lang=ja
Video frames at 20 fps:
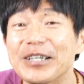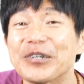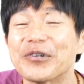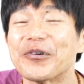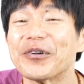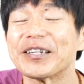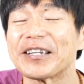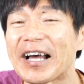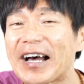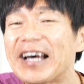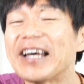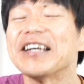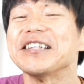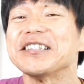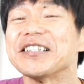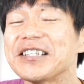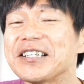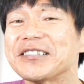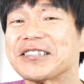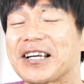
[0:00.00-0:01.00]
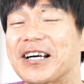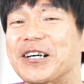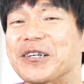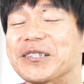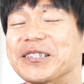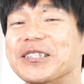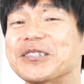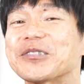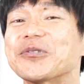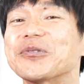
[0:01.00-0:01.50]
これ大変じゃないですか。
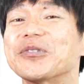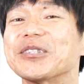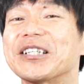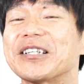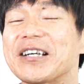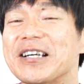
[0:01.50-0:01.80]
で、その期